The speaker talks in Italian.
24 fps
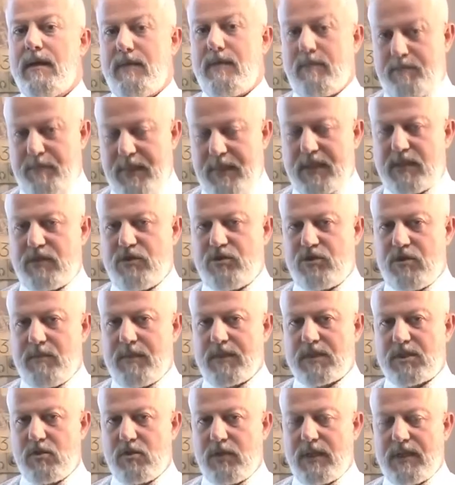
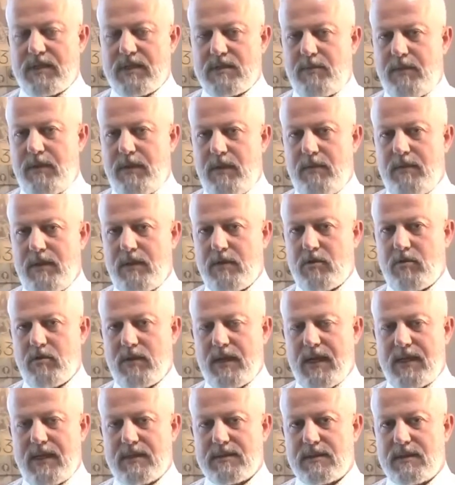partecipazione all'esperimento
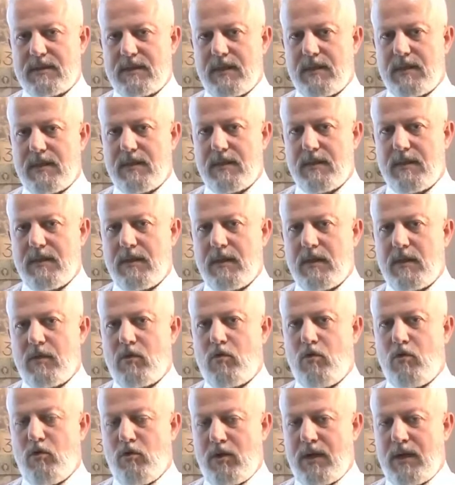d'asta
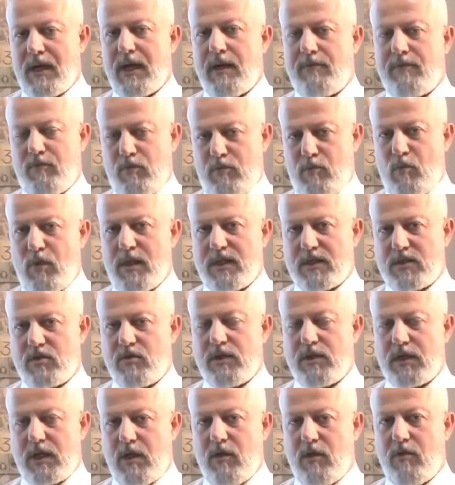con la
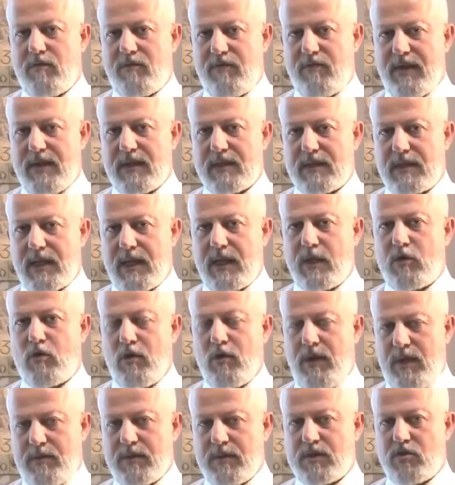formulazione dell'offerta e
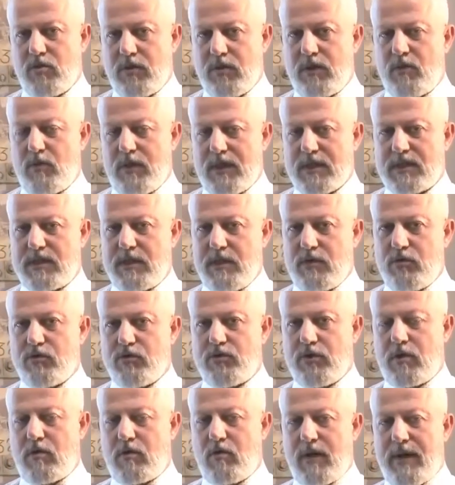con l'emissione di un assegno
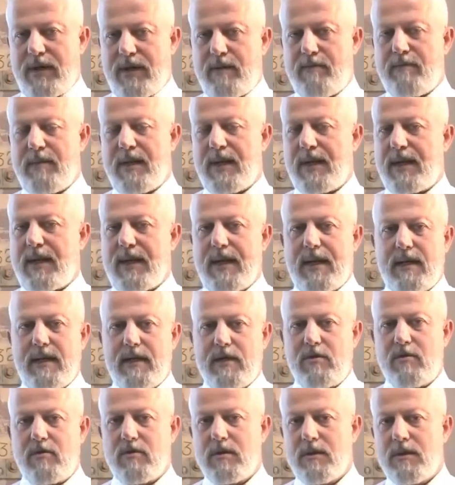circolare
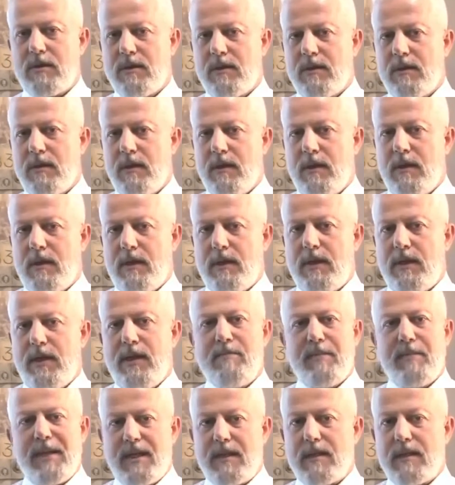bancario,
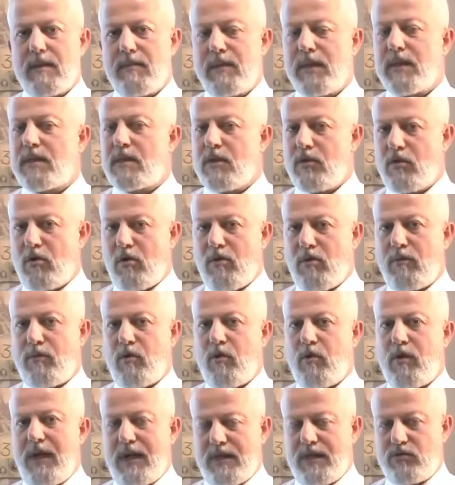immediatamente
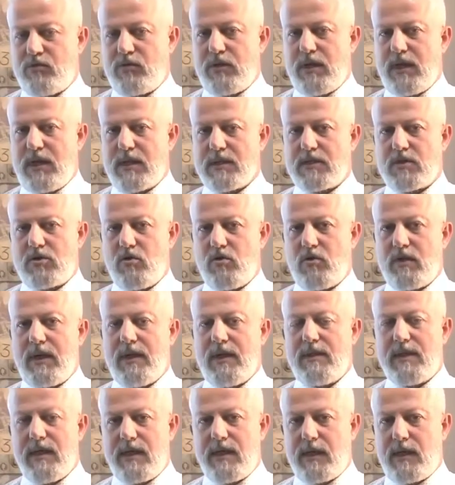dopo l'aggiudicazione
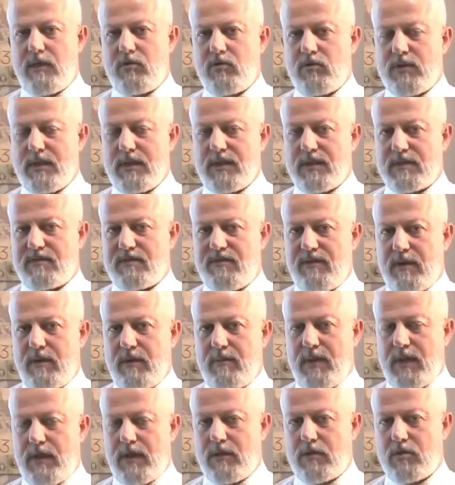il decreto di
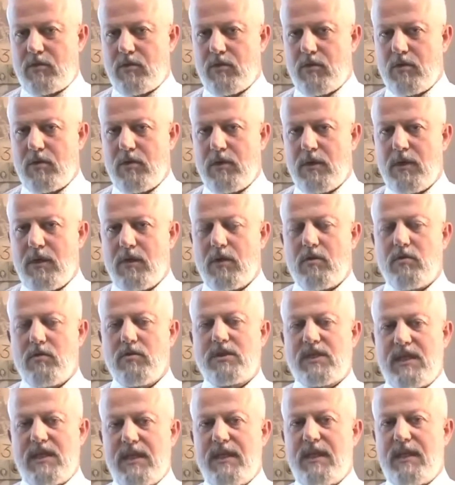trasferimento
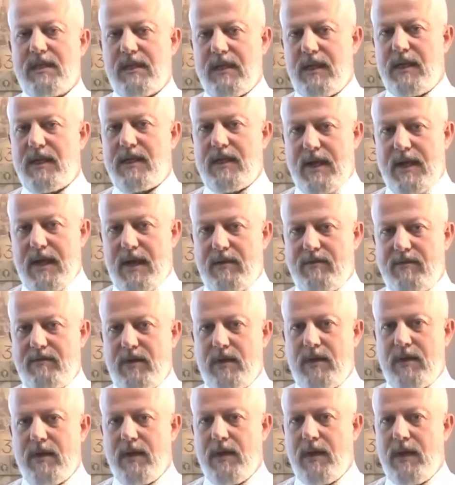consegna delle
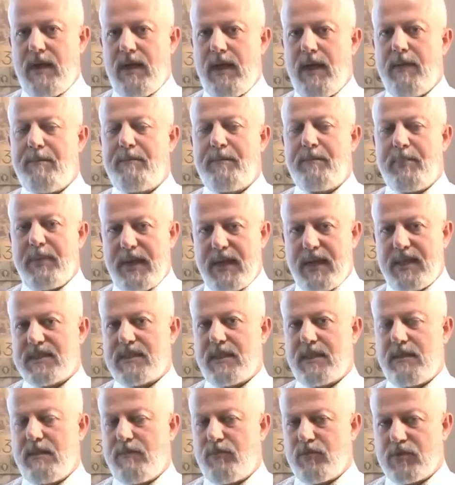chiavi e
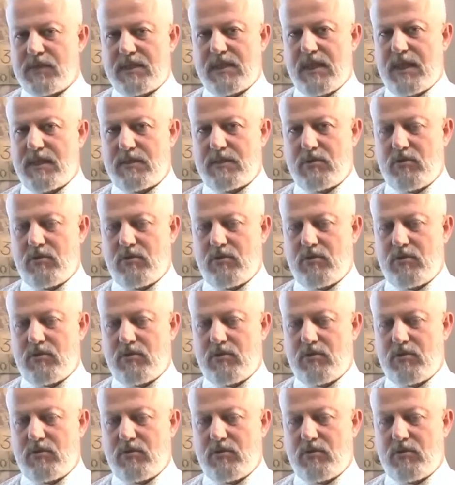presa di possesso